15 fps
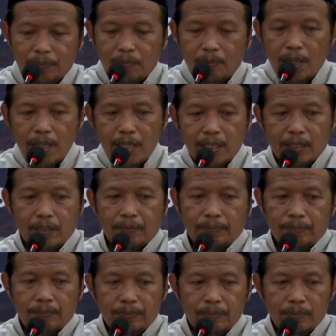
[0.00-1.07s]
Baik.
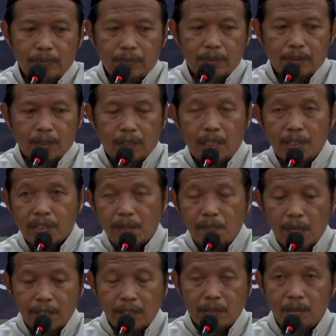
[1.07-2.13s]
Jadi
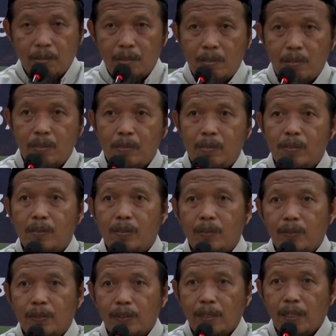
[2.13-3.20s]
sabar itu
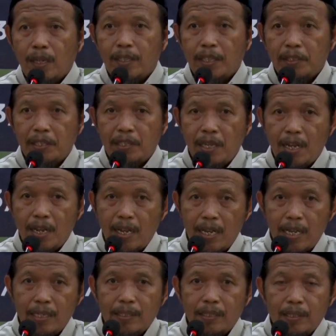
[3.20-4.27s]
ada tiga
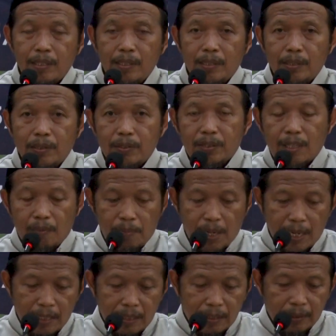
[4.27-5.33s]
ya.
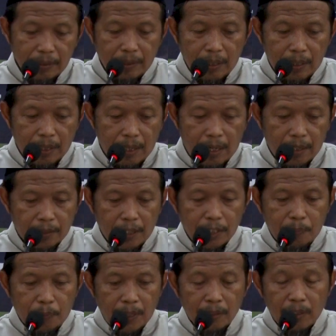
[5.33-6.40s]
Sabar
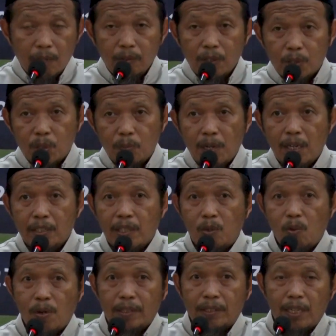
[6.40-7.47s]
atas perintah Allah
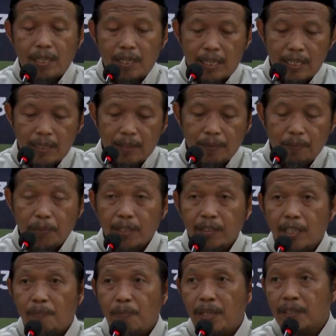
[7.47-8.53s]
Subhanahu wa taala,
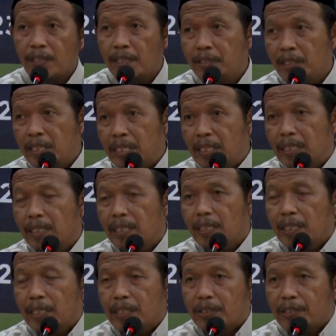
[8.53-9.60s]
perintah-perintahnya,
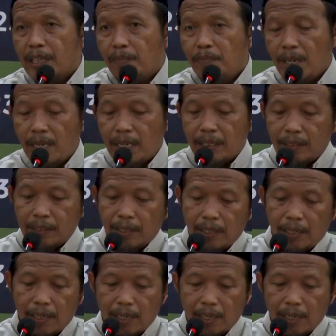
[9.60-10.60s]
sabar